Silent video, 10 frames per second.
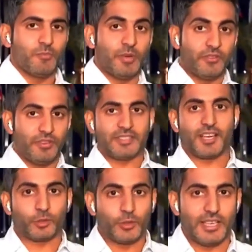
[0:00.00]
من
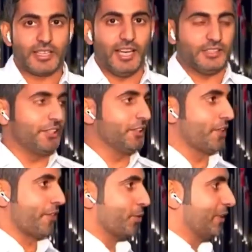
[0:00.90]
فتره طويله قاعدين
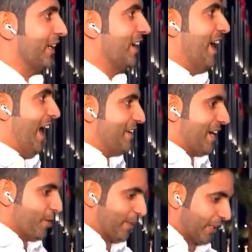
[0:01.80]
ينتظرونا
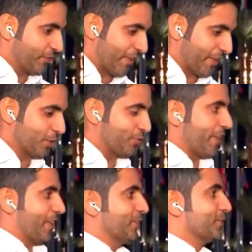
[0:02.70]
حياكم الله تفضلوا
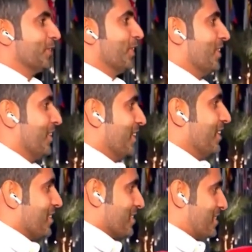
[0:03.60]
تفضلوا
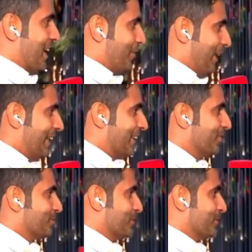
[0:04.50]
السلام عليكم